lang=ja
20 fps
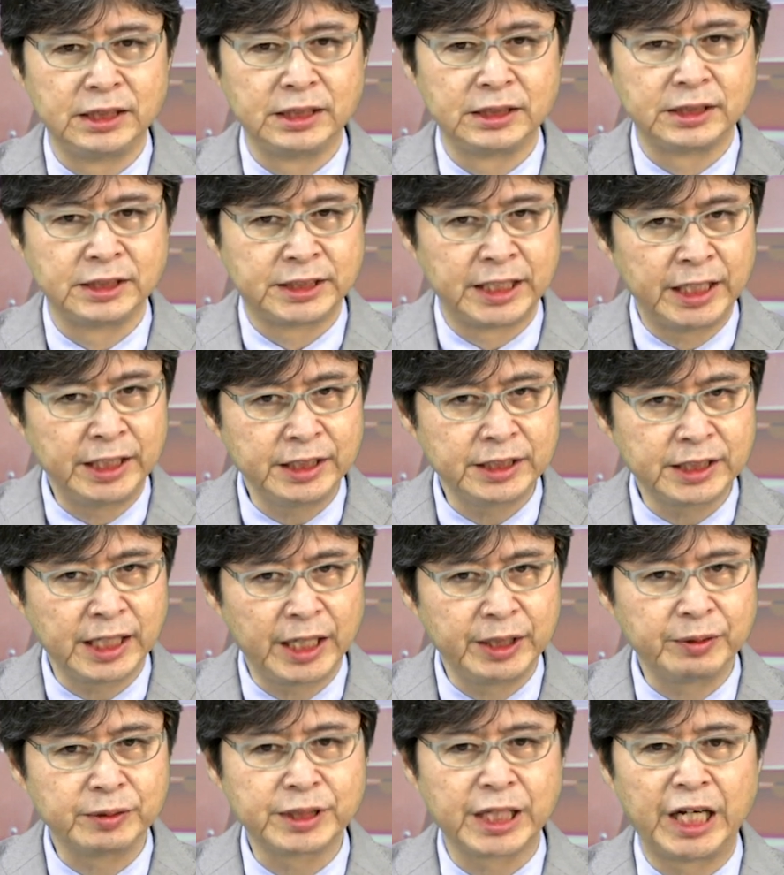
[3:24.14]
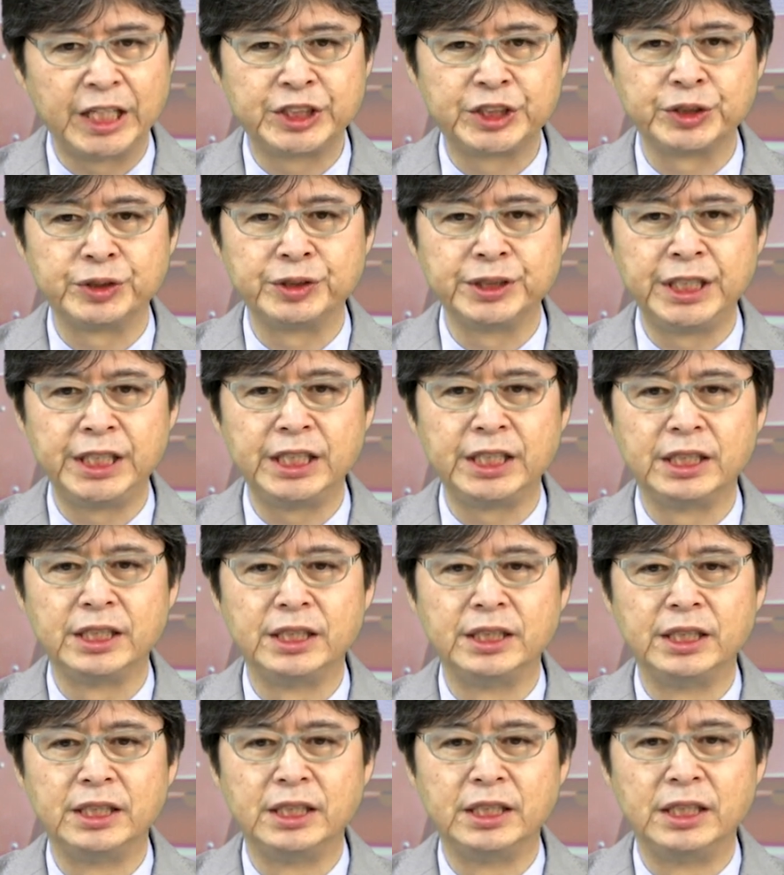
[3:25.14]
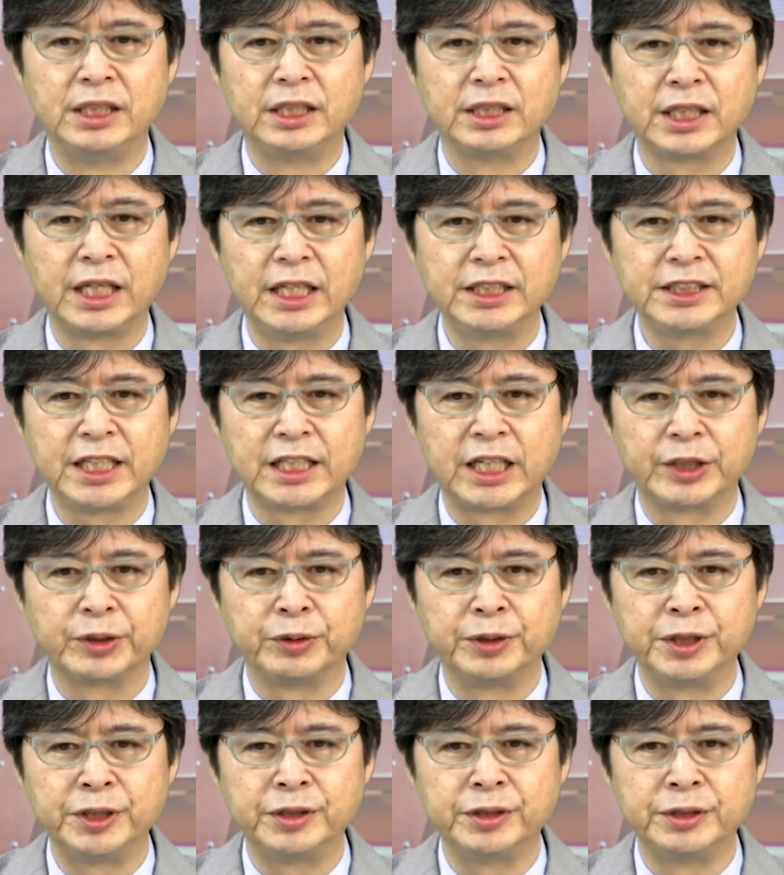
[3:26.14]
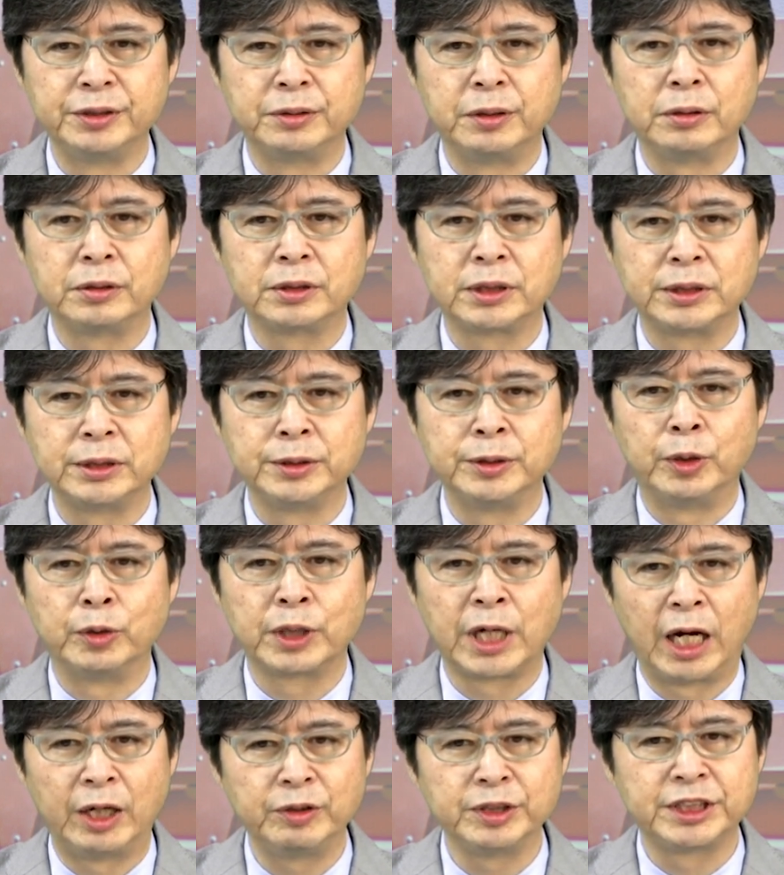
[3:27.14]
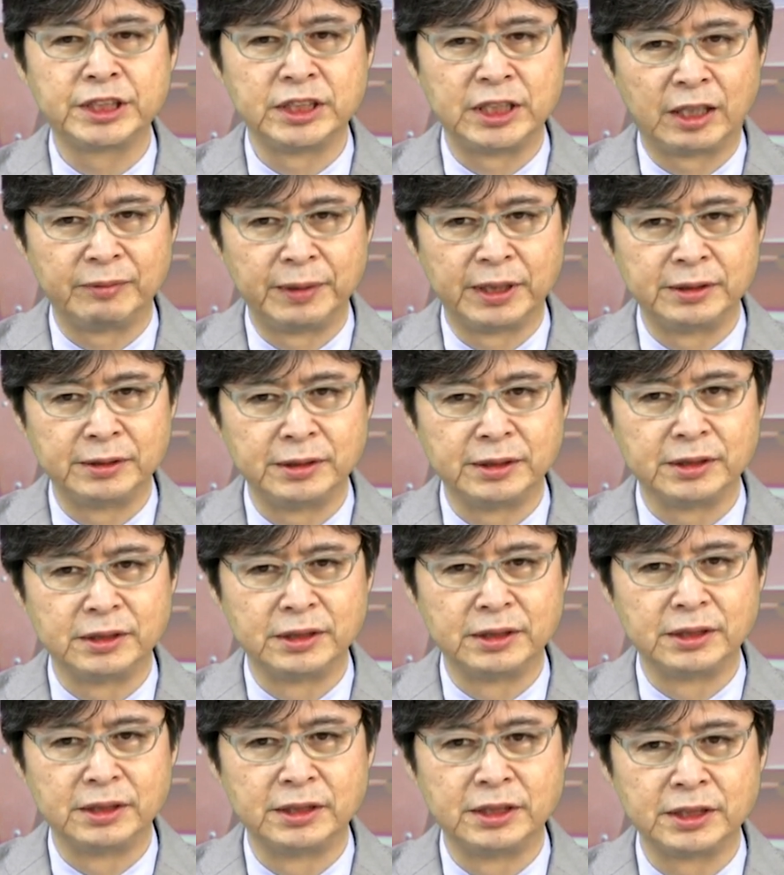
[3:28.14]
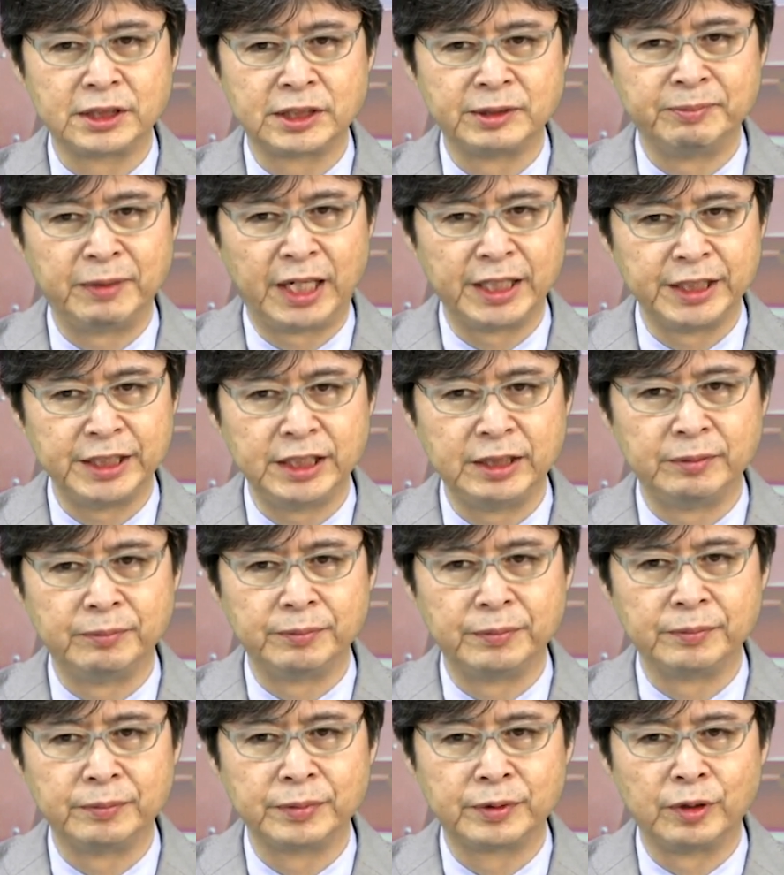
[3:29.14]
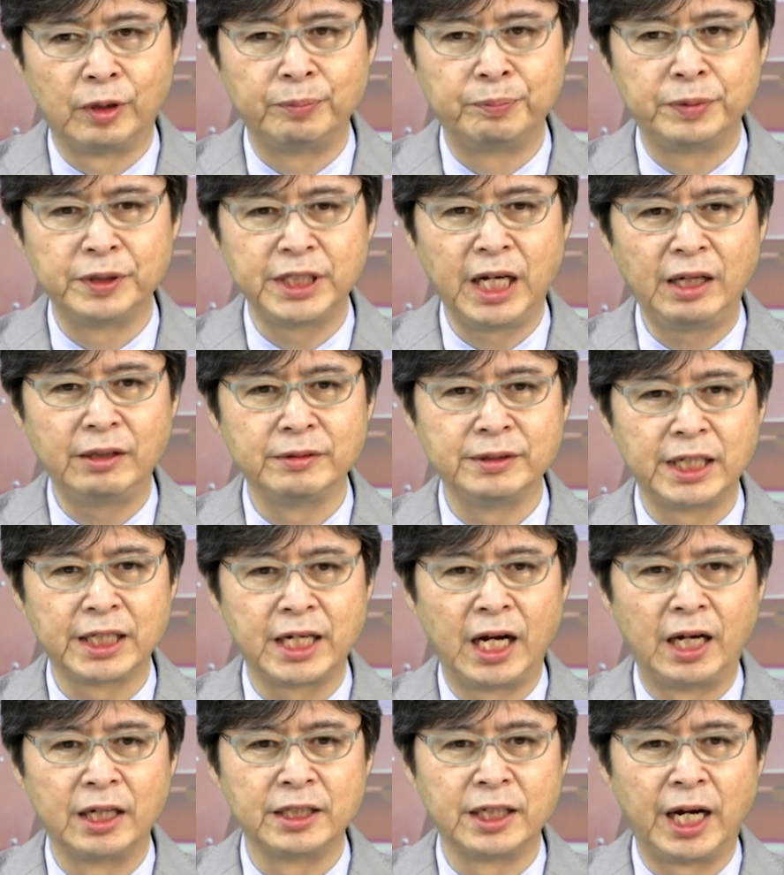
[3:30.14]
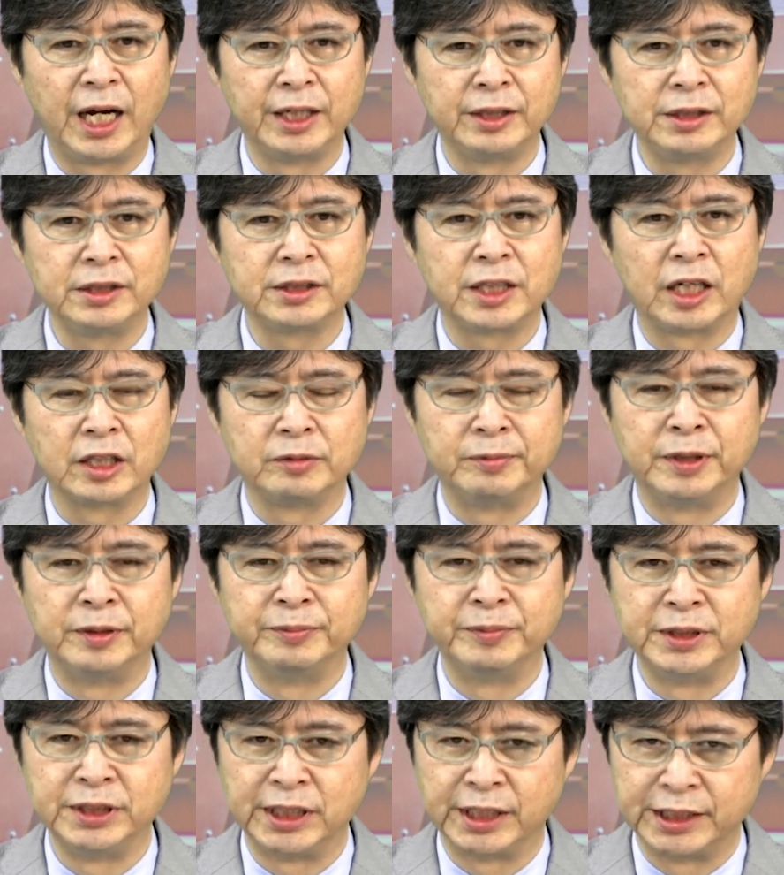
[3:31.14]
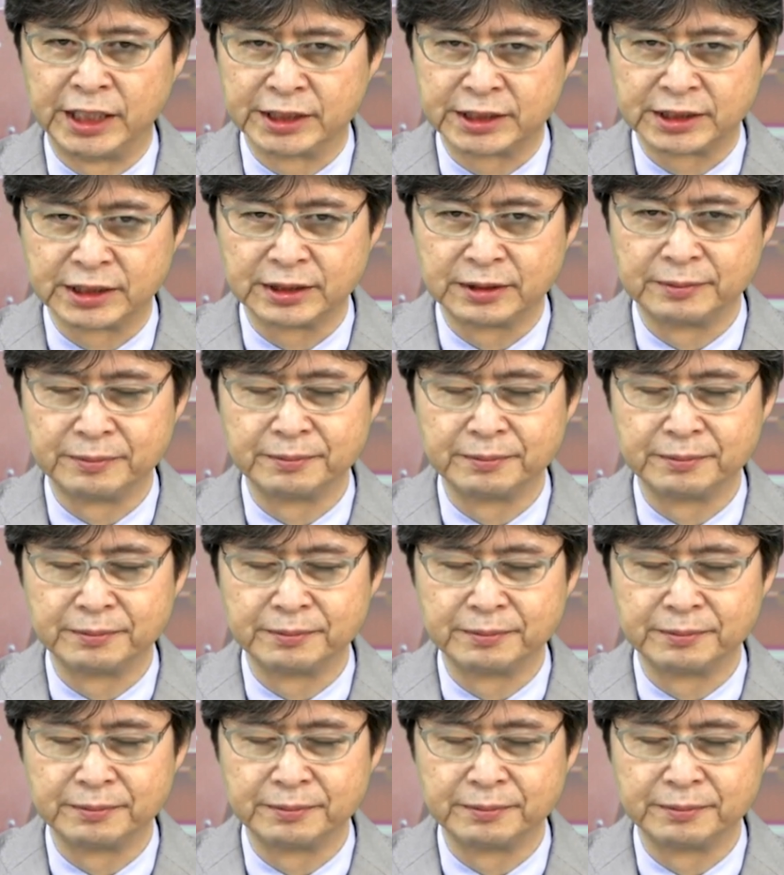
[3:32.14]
全体を対象に経済がどのように動くのかを調べるつまりトップダウンで考える学問分野です。